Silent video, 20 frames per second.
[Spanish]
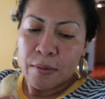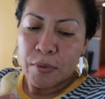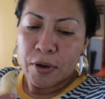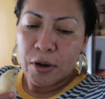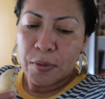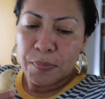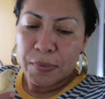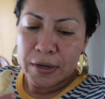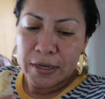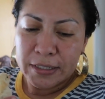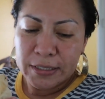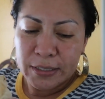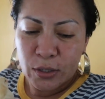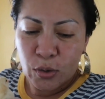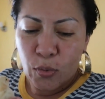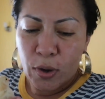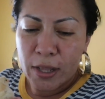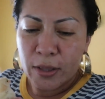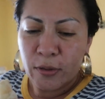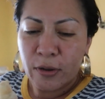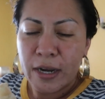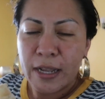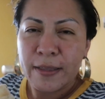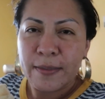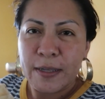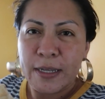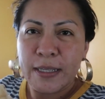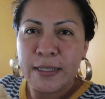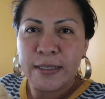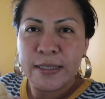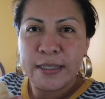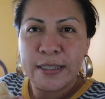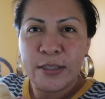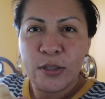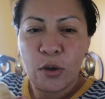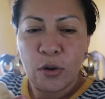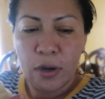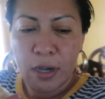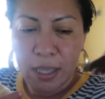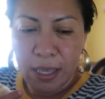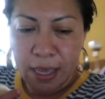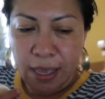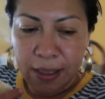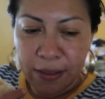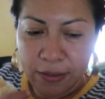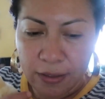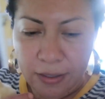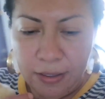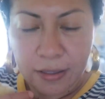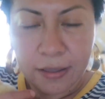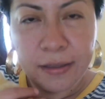bueno, pues les cuento la triste historia